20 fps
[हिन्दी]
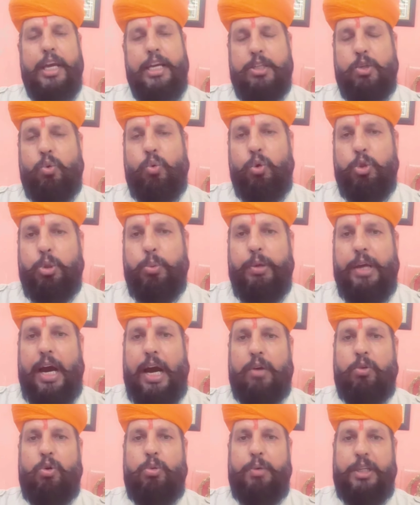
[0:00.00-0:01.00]
इस कूच
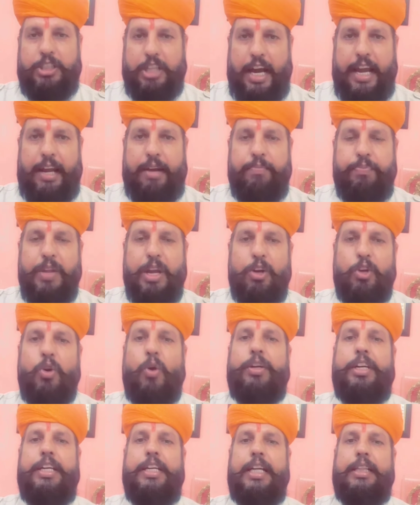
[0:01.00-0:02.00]
विहार को बचाएं
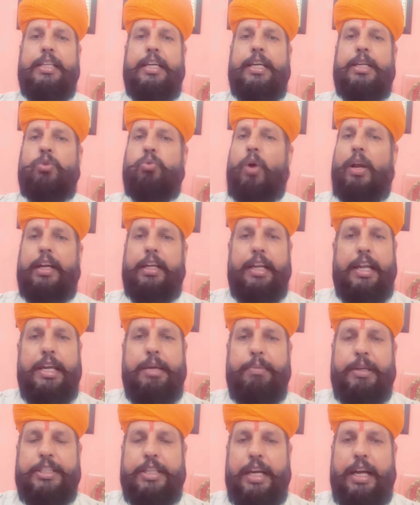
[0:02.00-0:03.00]
क्योंकि यदि यह स्वर्ग
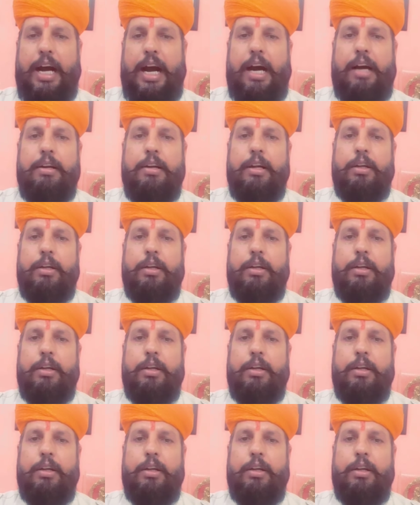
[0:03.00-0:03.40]
नहीं बचेगा